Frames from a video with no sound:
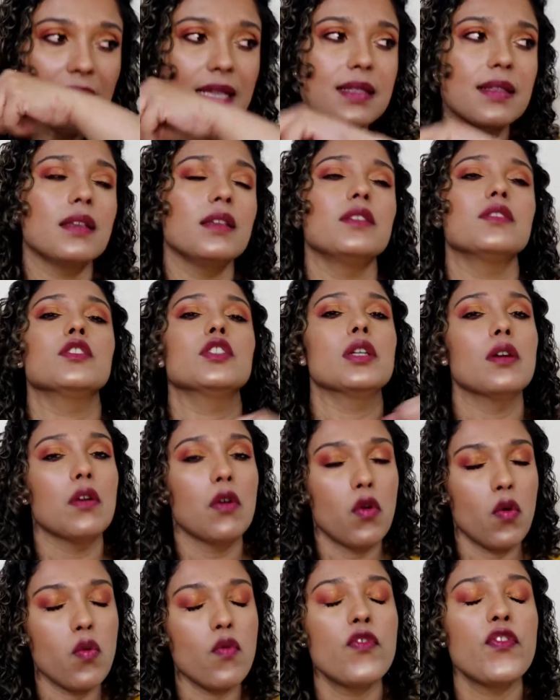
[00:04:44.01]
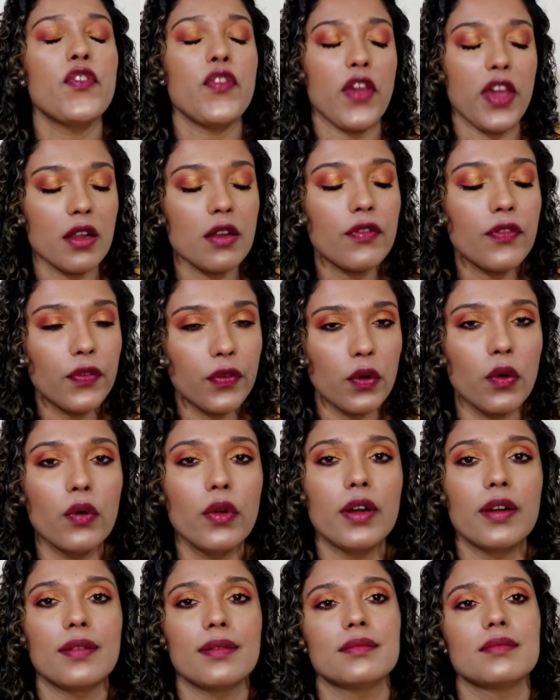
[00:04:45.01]
Assim, com
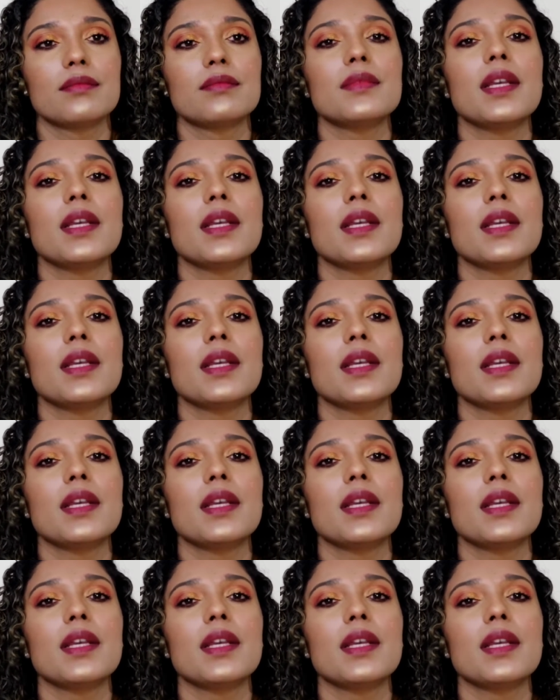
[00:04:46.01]
fervor.